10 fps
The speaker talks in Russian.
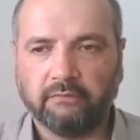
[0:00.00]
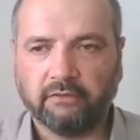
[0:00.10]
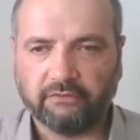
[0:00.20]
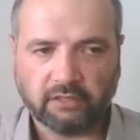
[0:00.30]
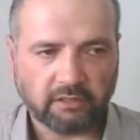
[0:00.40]

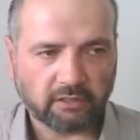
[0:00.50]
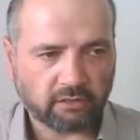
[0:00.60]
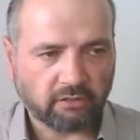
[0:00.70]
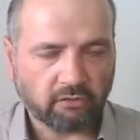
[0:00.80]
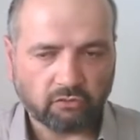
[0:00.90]
Все
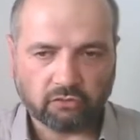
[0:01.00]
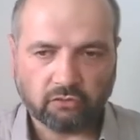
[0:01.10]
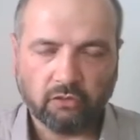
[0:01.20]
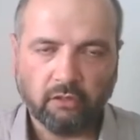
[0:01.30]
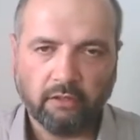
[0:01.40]
раздают,
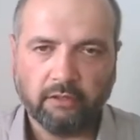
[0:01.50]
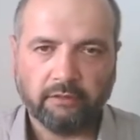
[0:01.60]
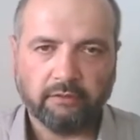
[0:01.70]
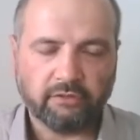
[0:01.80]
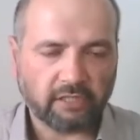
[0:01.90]

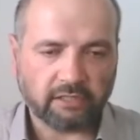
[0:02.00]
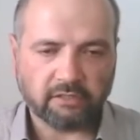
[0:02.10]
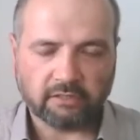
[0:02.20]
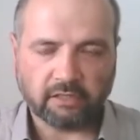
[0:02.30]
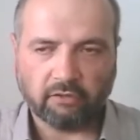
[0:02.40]
сейчас
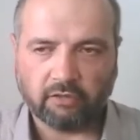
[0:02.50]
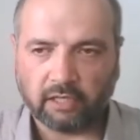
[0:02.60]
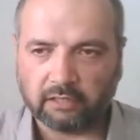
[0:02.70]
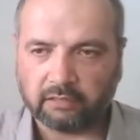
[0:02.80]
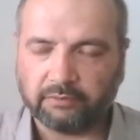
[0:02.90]
не знаю,
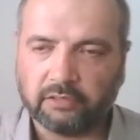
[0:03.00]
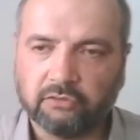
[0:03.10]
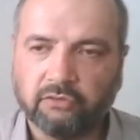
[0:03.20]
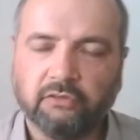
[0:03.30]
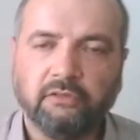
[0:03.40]
как это
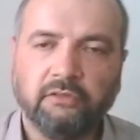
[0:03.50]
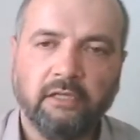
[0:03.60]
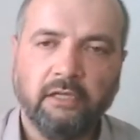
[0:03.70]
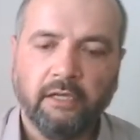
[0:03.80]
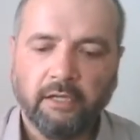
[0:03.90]
происходит.
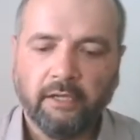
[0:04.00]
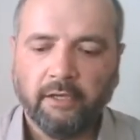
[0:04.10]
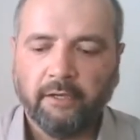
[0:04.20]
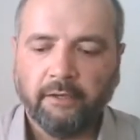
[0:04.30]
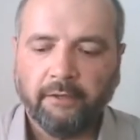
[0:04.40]

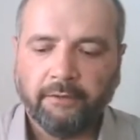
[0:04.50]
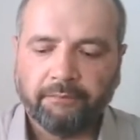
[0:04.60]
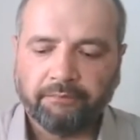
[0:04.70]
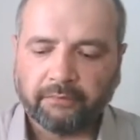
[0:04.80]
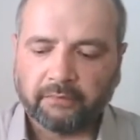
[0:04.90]

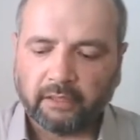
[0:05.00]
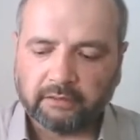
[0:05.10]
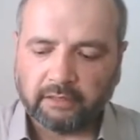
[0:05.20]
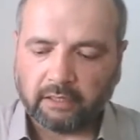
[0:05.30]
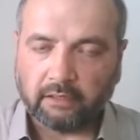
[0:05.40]

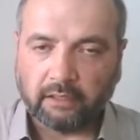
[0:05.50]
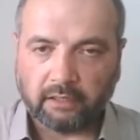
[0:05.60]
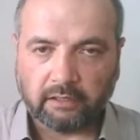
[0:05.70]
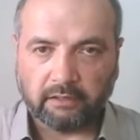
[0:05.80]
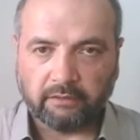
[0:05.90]
Тогда
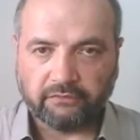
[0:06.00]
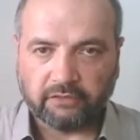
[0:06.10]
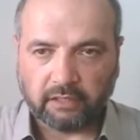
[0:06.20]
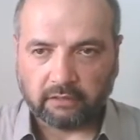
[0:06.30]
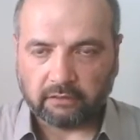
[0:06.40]
э,
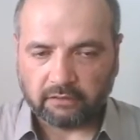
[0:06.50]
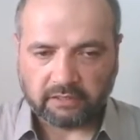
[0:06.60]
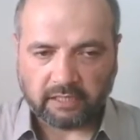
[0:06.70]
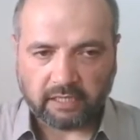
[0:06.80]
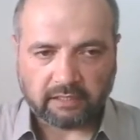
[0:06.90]
все
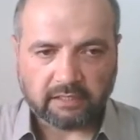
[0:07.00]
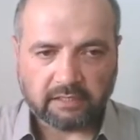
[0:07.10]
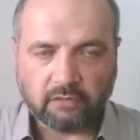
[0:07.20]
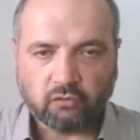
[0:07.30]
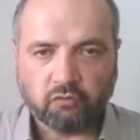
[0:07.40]
за эти
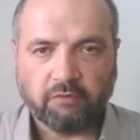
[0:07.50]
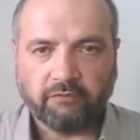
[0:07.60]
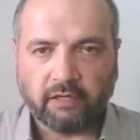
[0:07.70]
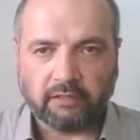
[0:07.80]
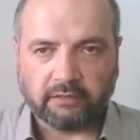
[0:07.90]
дни
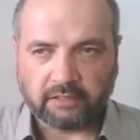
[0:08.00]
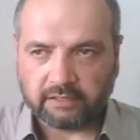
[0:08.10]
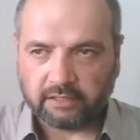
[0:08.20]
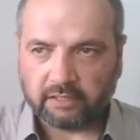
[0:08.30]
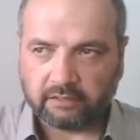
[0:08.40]
успевали
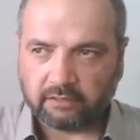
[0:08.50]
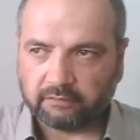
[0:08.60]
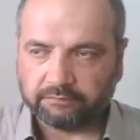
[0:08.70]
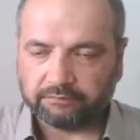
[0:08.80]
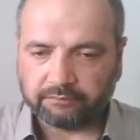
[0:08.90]
раздать
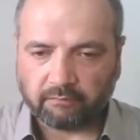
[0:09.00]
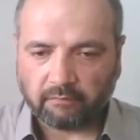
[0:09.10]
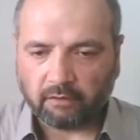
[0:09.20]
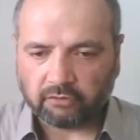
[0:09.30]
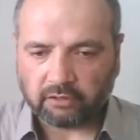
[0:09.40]

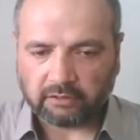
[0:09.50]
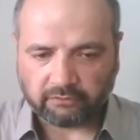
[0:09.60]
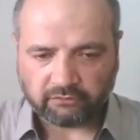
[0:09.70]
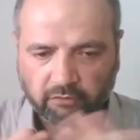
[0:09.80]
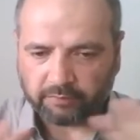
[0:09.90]
вот это
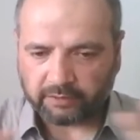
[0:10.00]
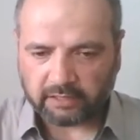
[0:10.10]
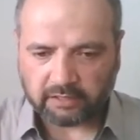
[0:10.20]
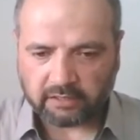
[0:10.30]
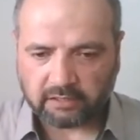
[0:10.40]
все
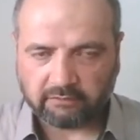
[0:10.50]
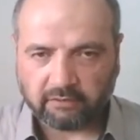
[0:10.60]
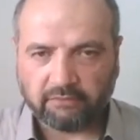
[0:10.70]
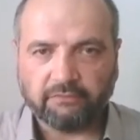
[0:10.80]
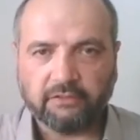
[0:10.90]

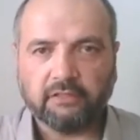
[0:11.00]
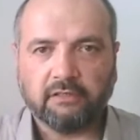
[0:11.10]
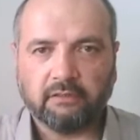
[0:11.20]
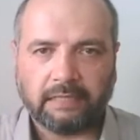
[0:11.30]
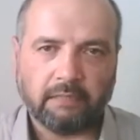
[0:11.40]
празднество, фес,
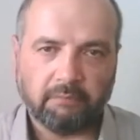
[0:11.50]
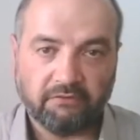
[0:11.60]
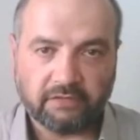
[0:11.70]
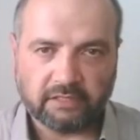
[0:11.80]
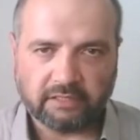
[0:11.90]
как бы
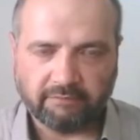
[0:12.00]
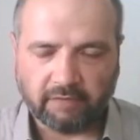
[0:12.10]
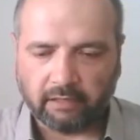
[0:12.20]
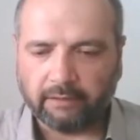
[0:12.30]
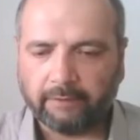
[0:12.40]

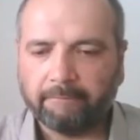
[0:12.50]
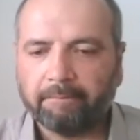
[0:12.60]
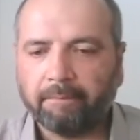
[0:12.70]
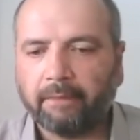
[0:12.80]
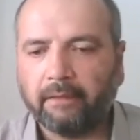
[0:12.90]
фестиваль, да?
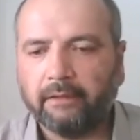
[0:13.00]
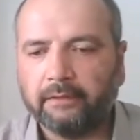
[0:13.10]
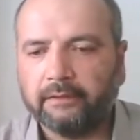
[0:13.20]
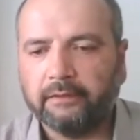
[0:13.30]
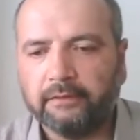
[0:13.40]

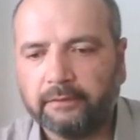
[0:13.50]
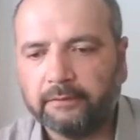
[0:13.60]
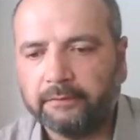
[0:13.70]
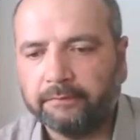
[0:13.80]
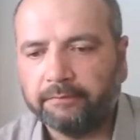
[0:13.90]

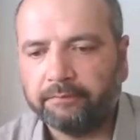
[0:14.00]
Э,